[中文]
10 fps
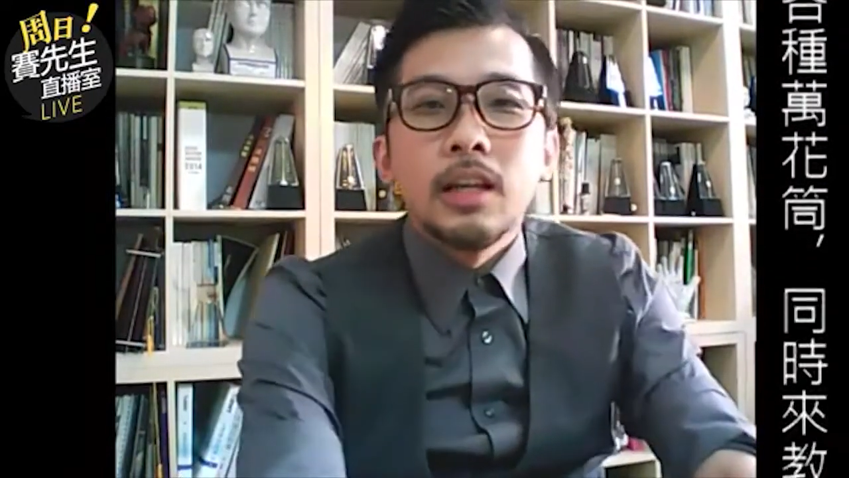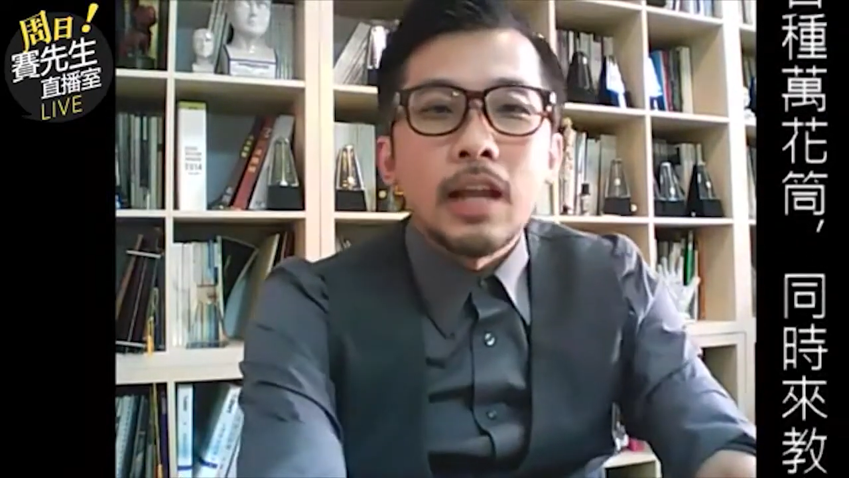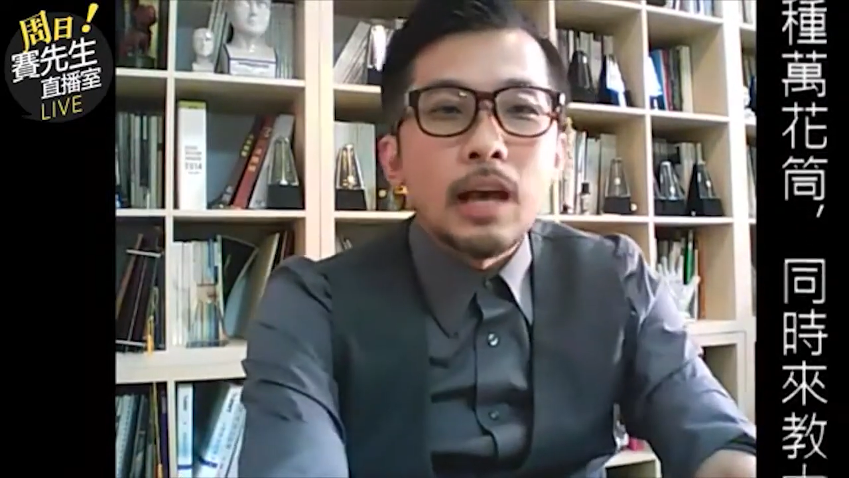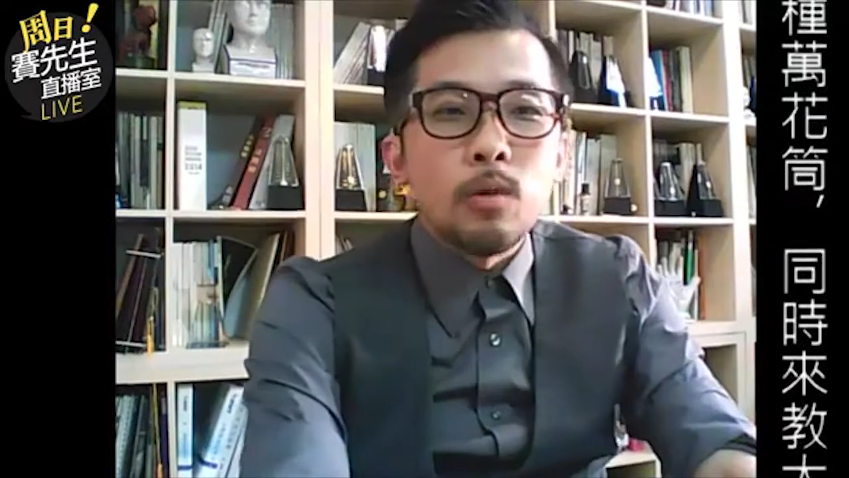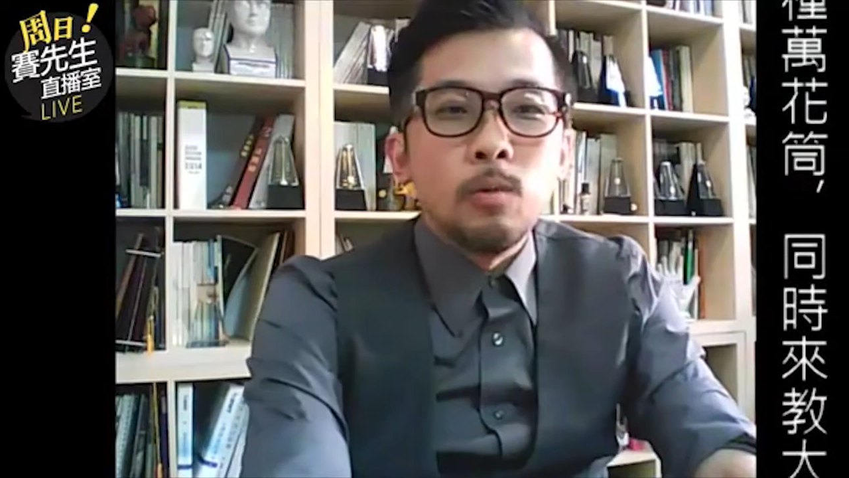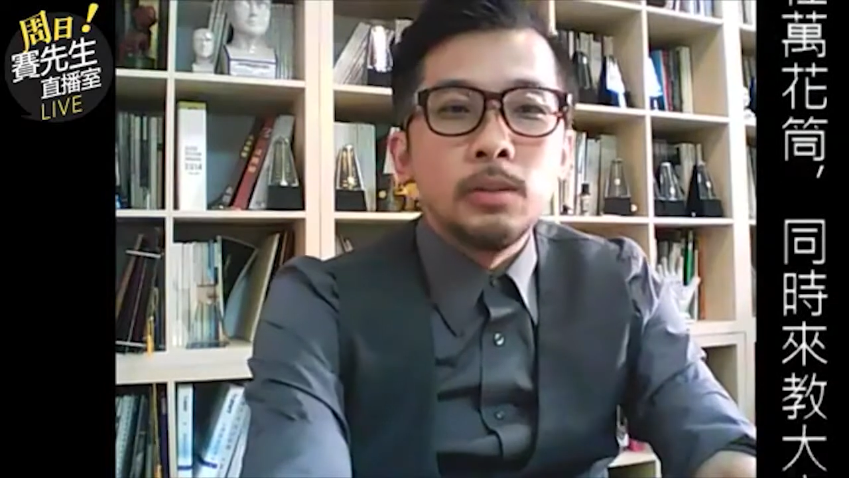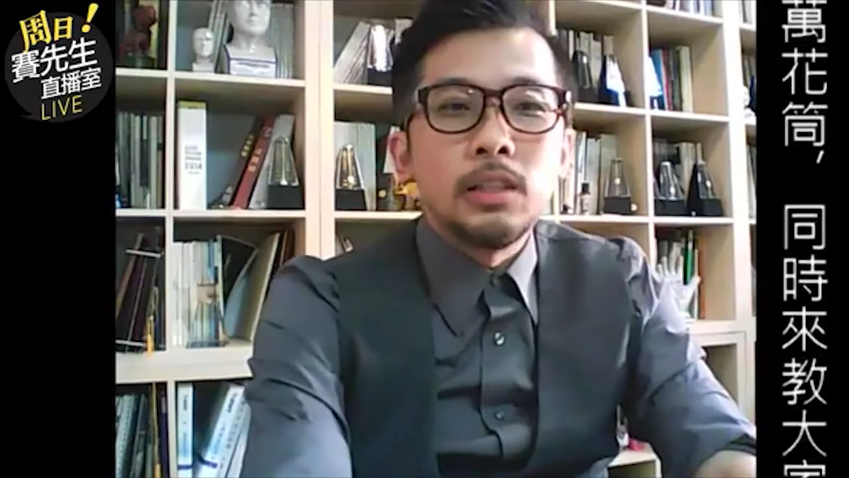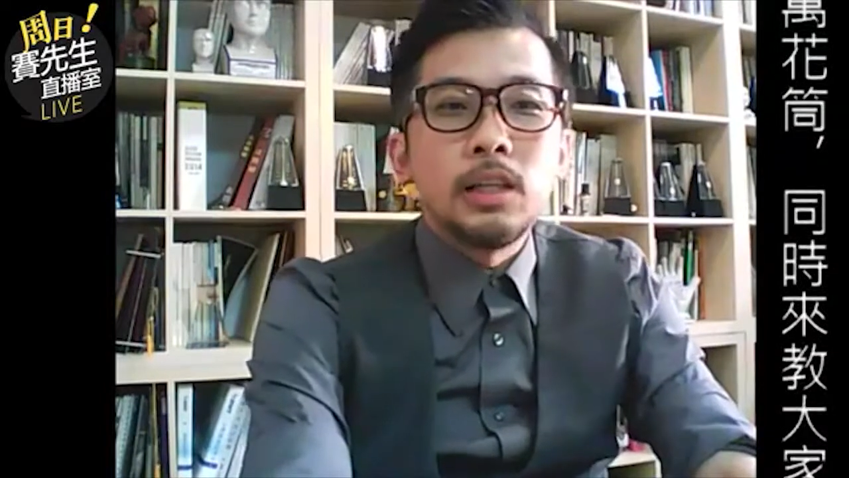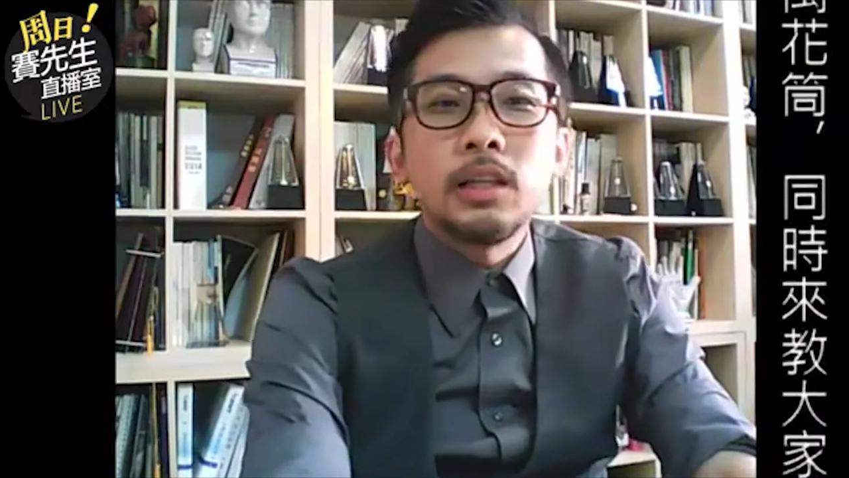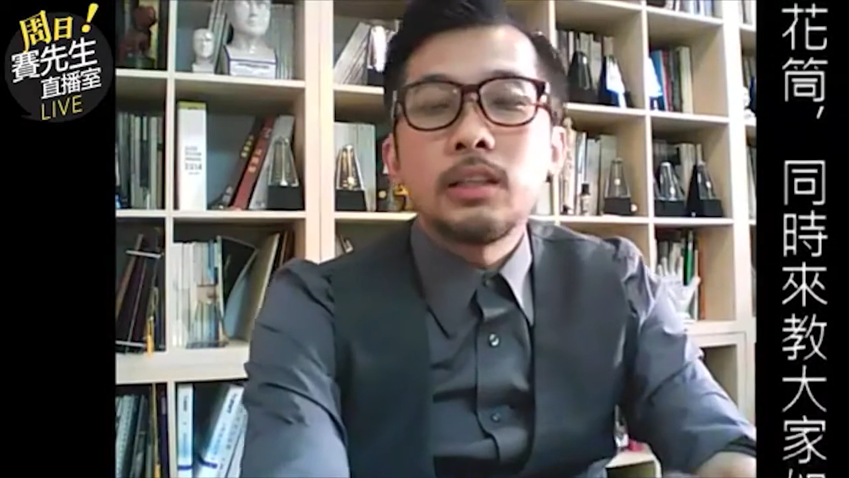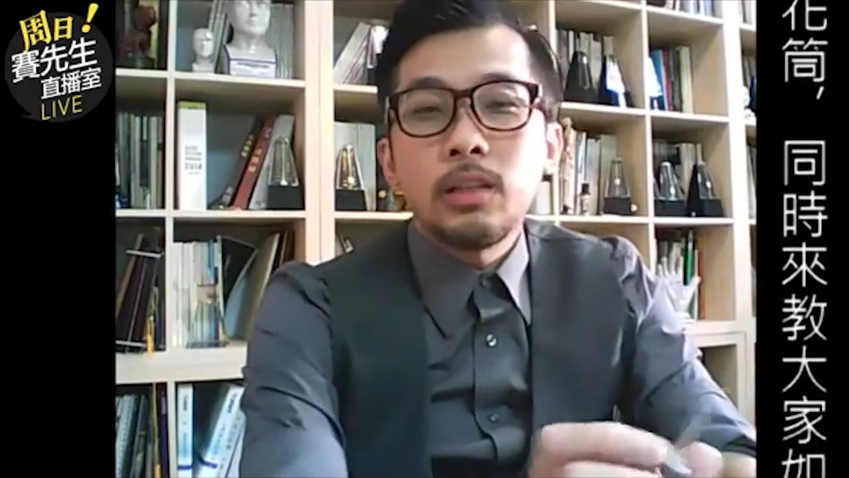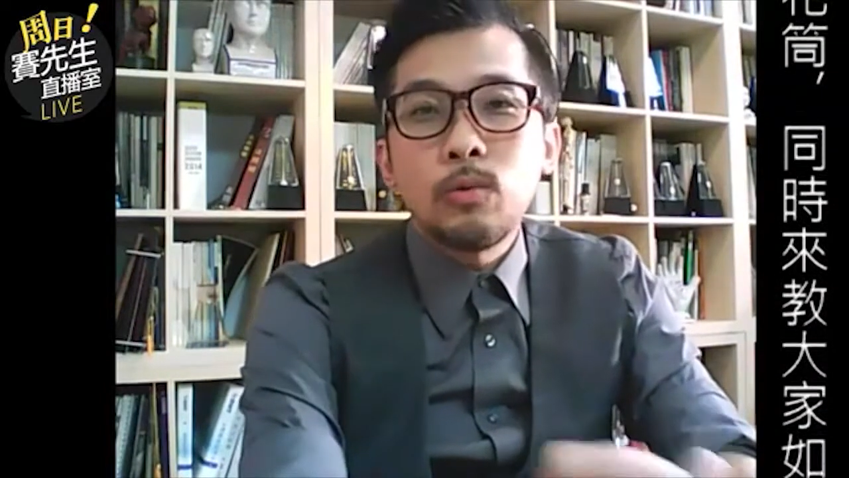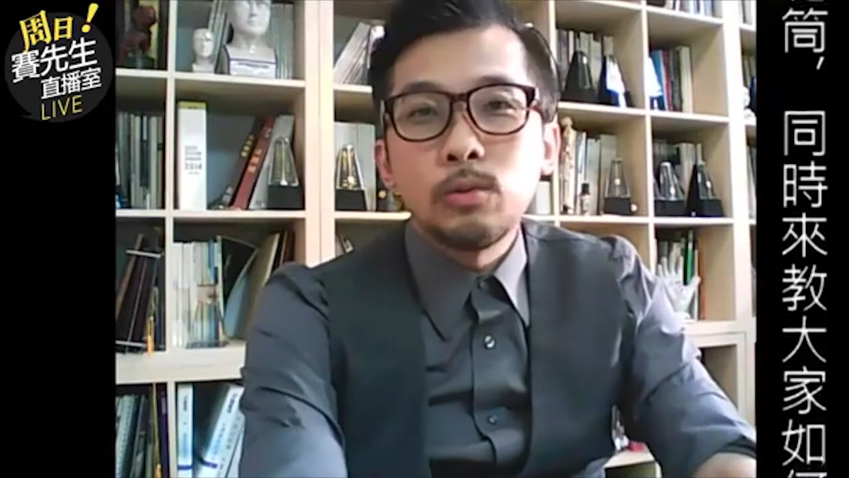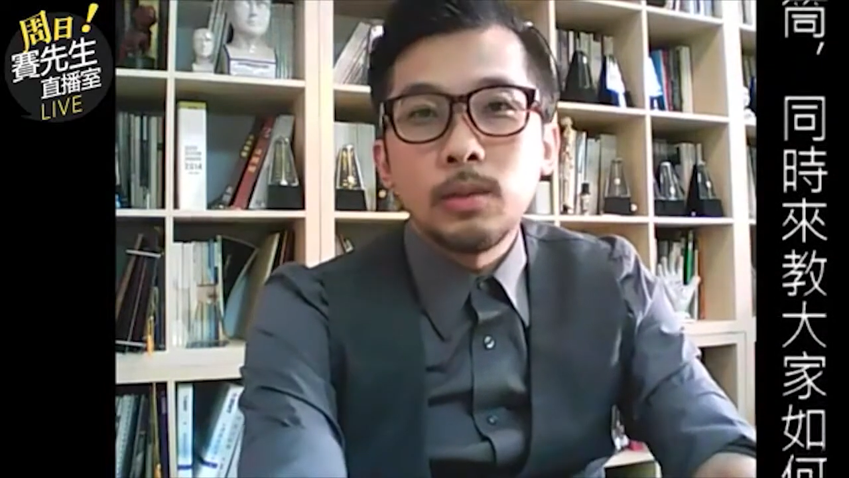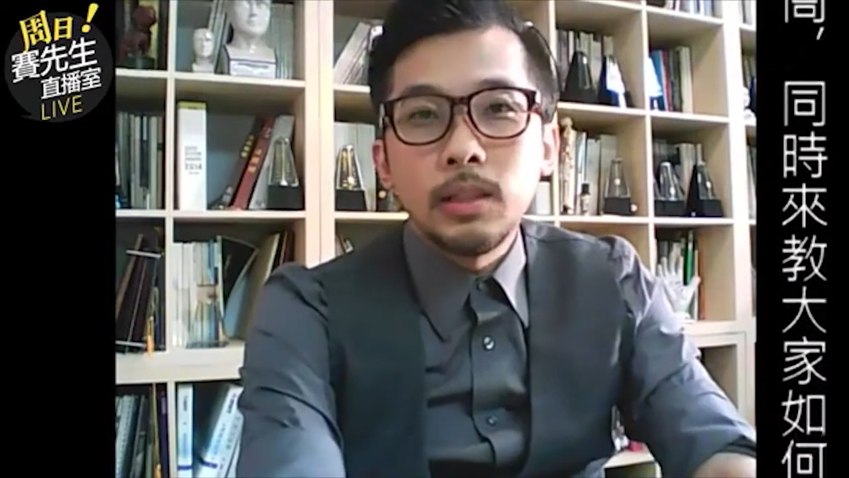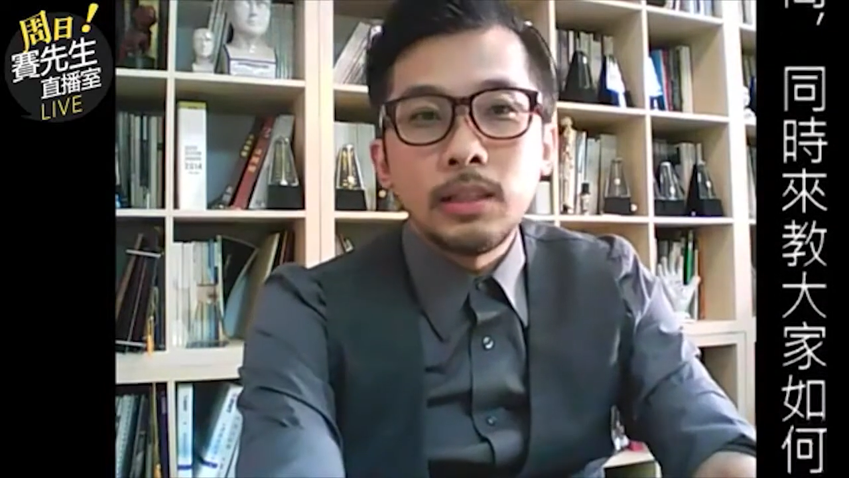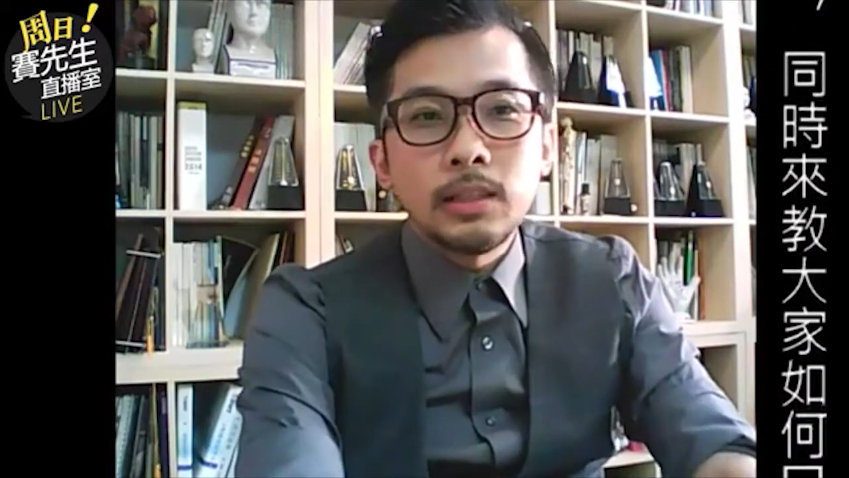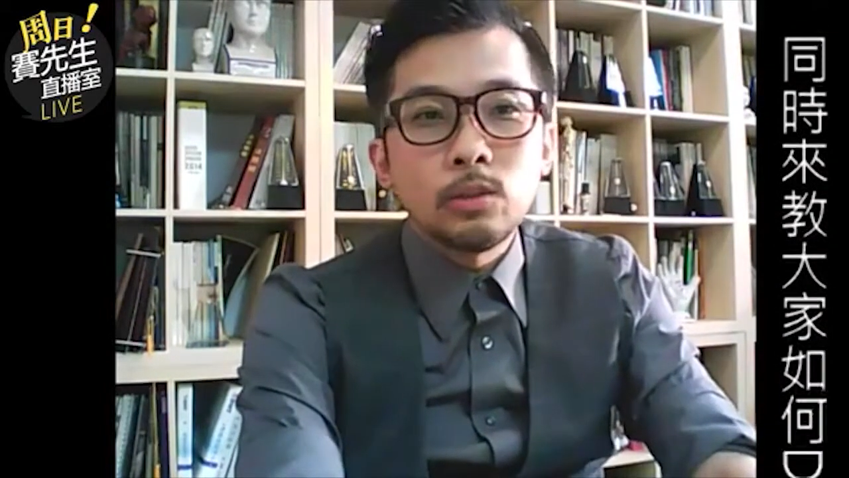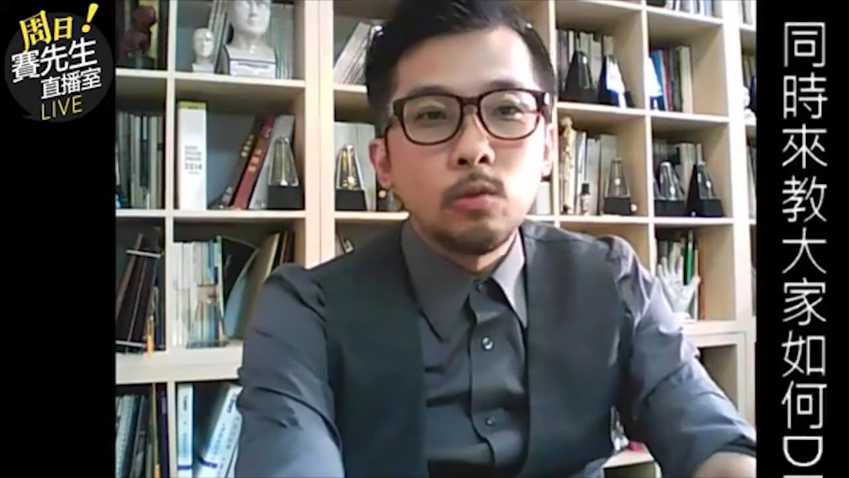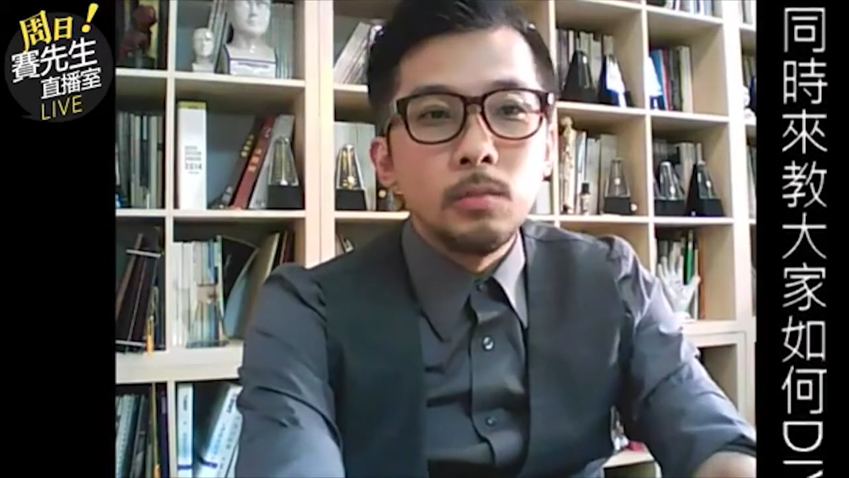那我们现在快速的跟大
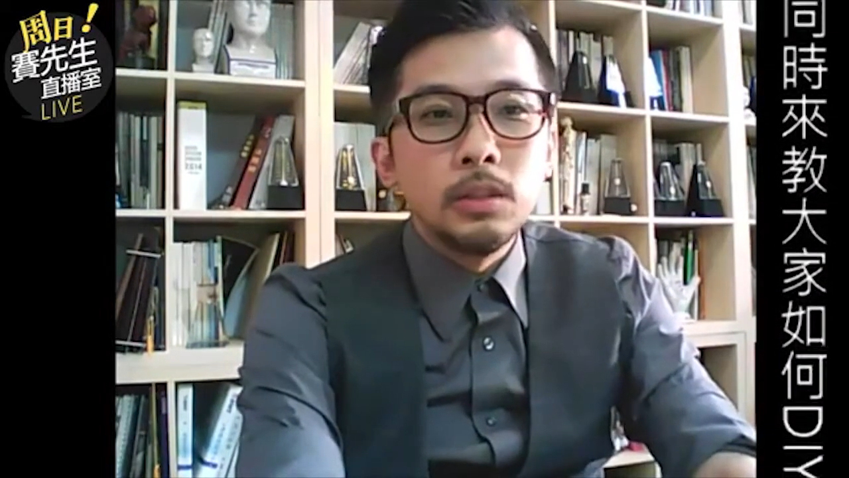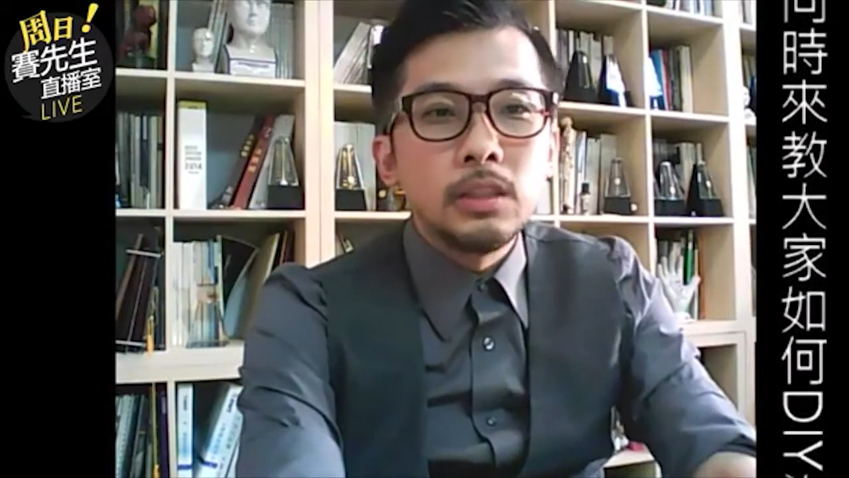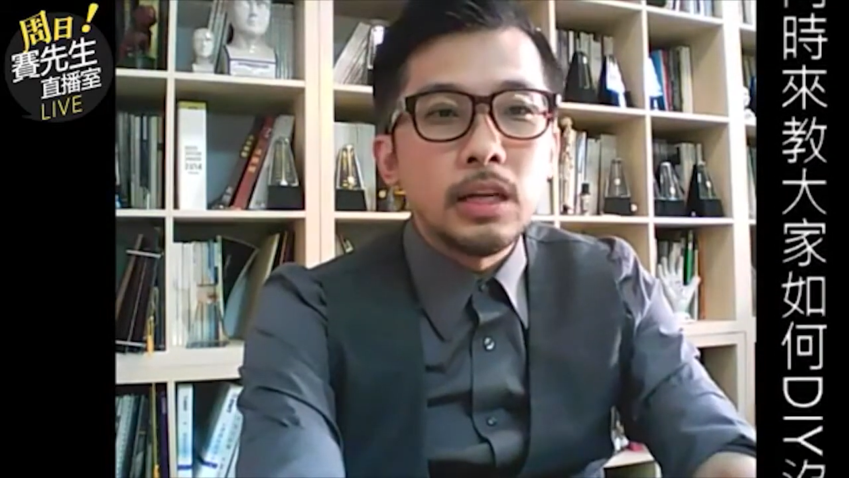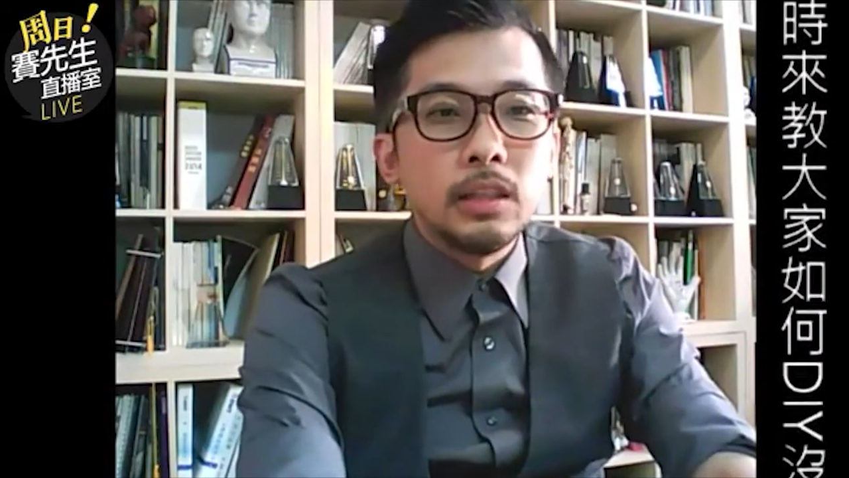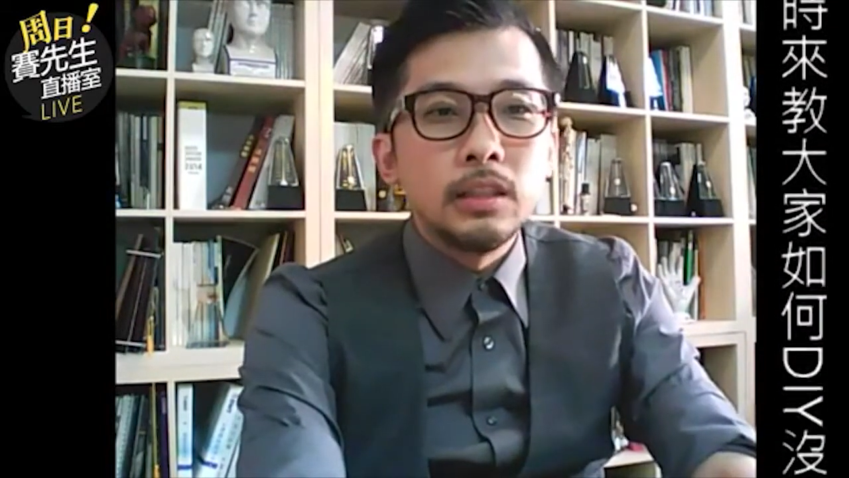家说明一下